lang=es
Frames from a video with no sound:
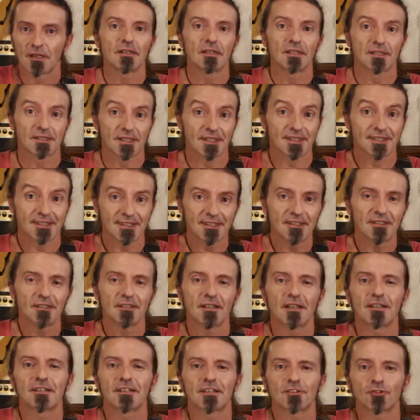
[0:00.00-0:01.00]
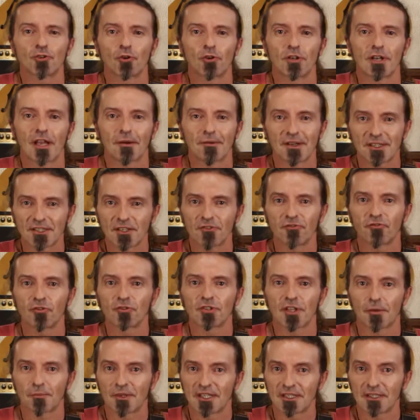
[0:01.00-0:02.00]
Insistí en que son la base
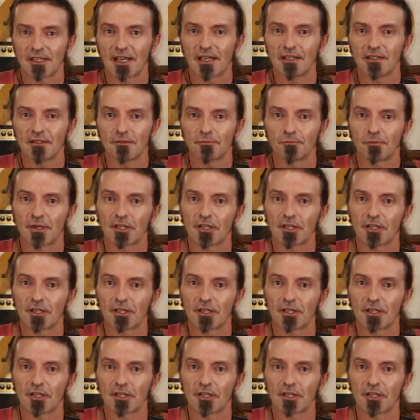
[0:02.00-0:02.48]
fundamental